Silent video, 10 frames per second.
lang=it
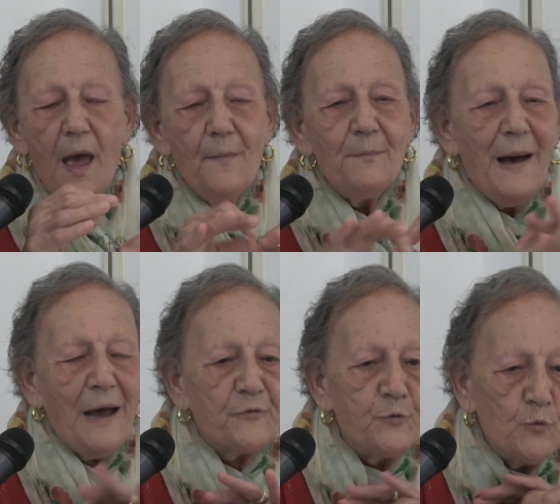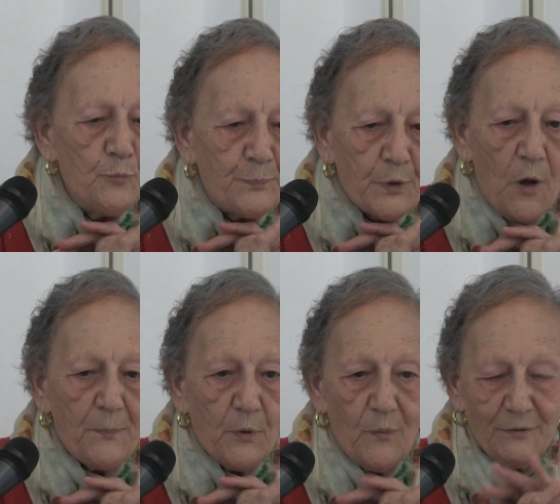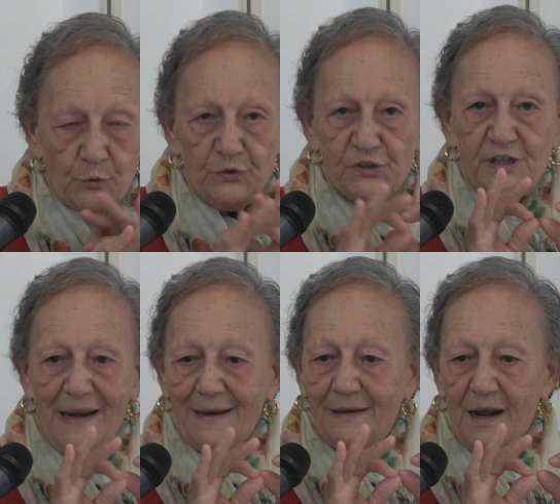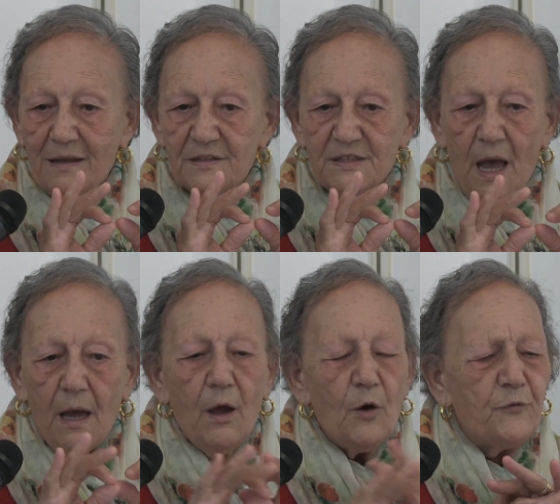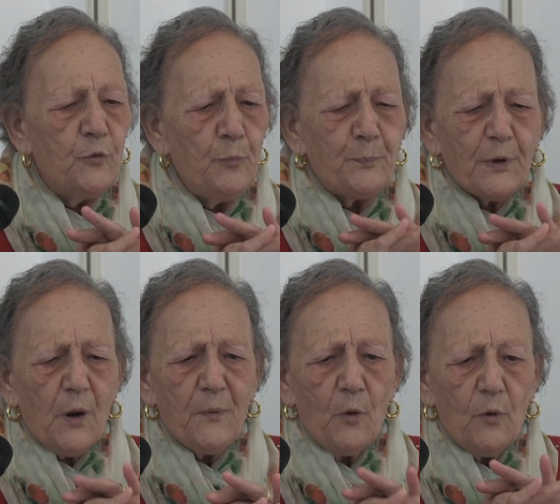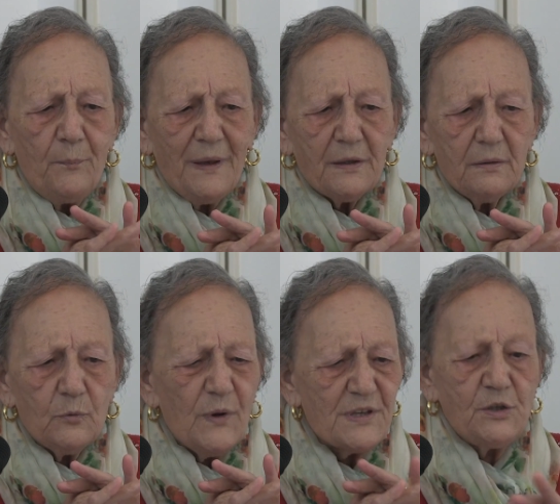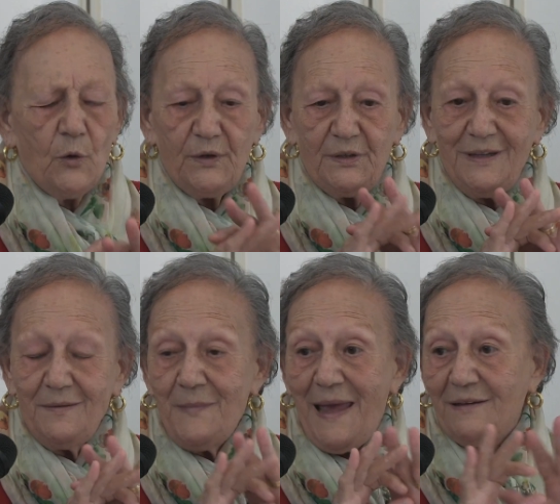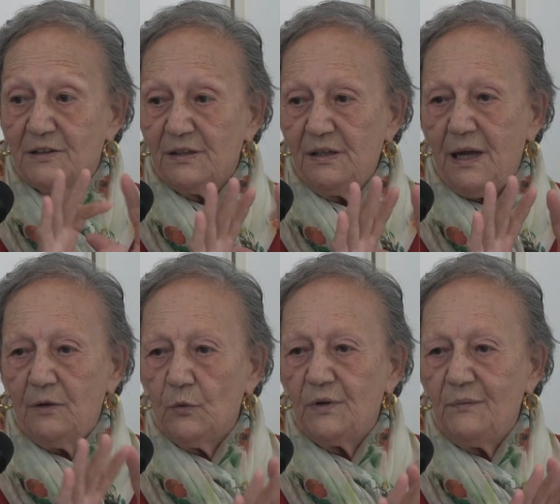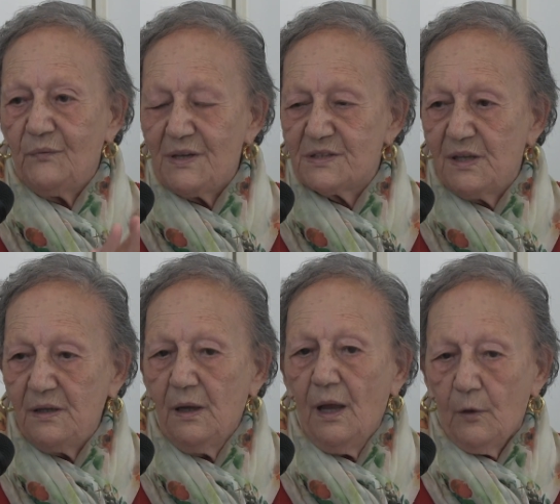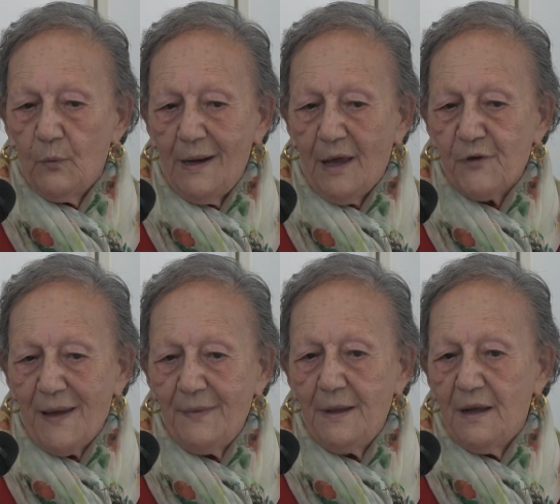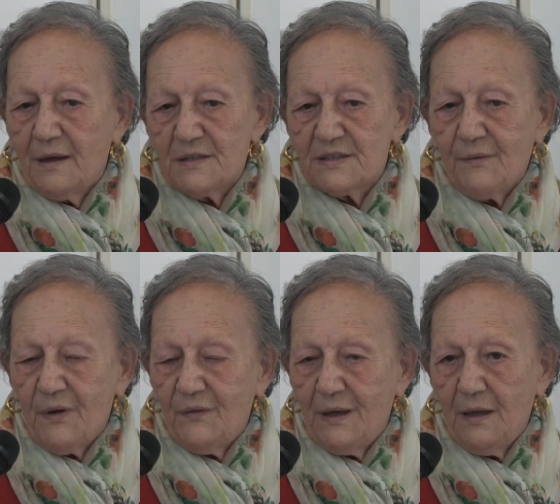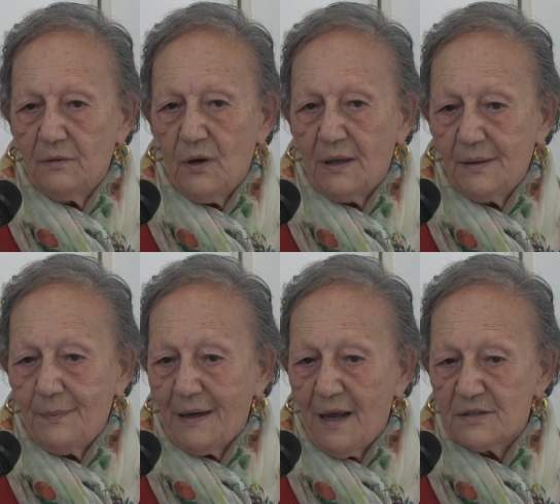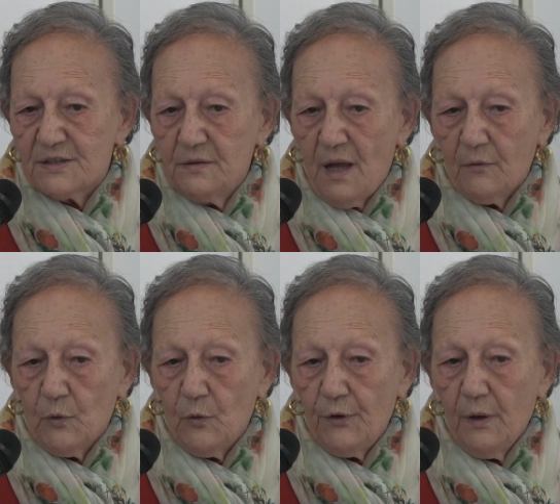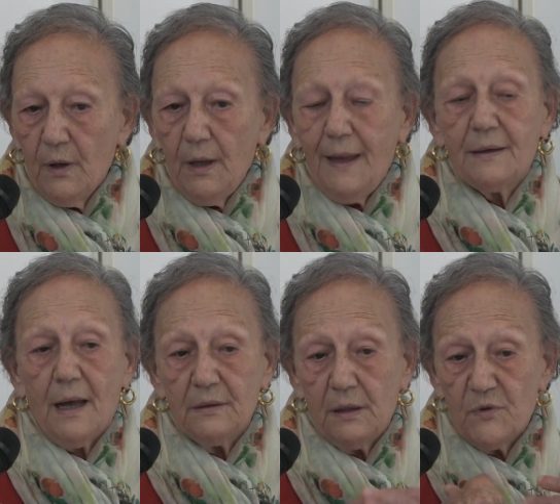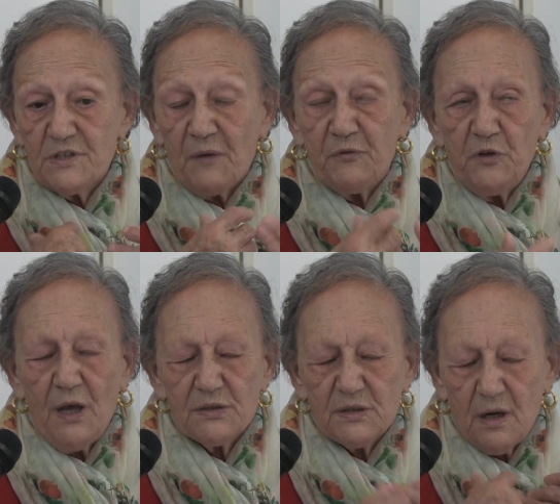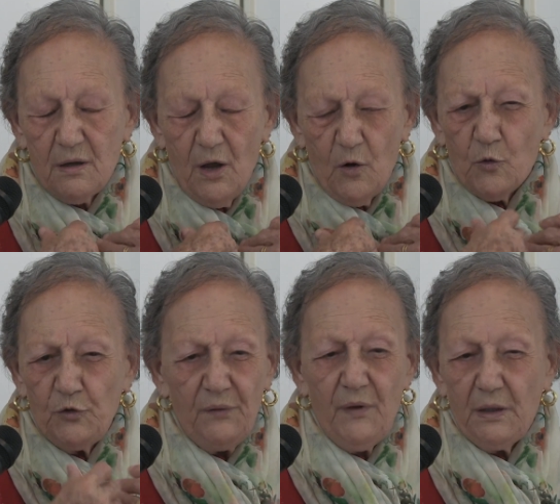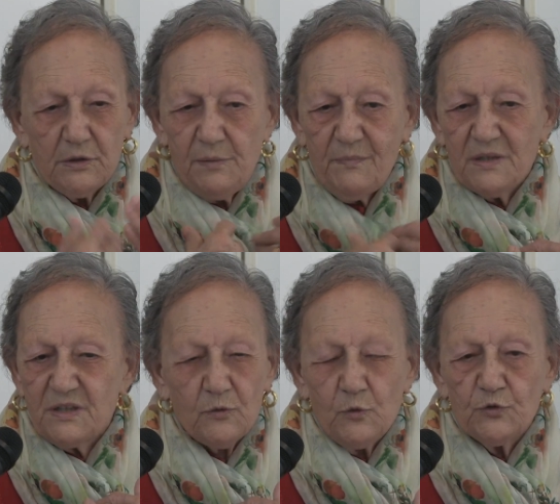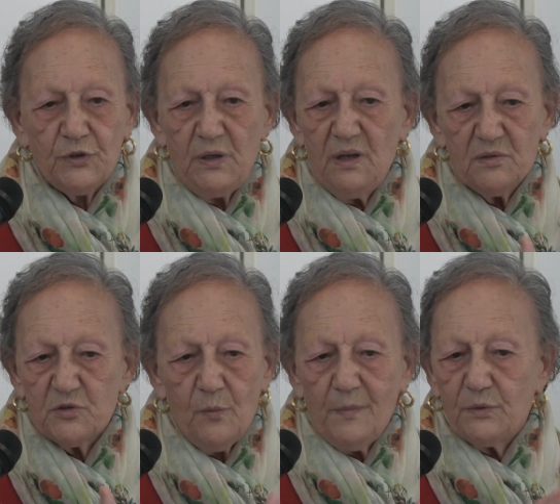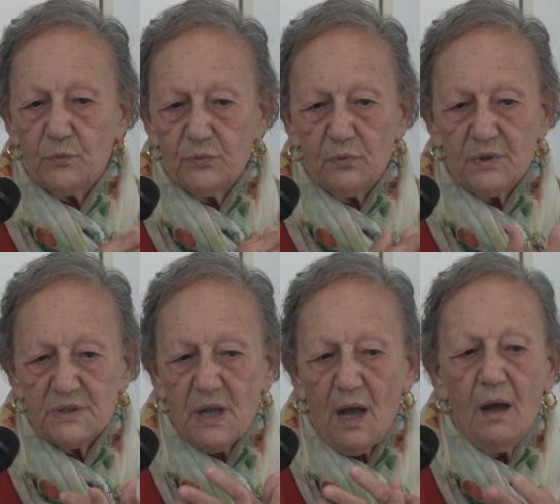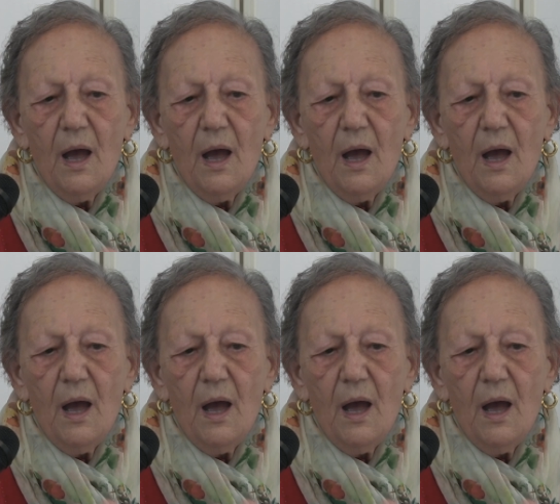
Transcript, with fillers: ma fu proprio quando dici la grazia, fu proprio per questioni di metri che non investì quella famiglia che stava venendo a ripararsi da noi e cadde questa finestra con i vetri in mezzo al cortile, insomma, tutto questo.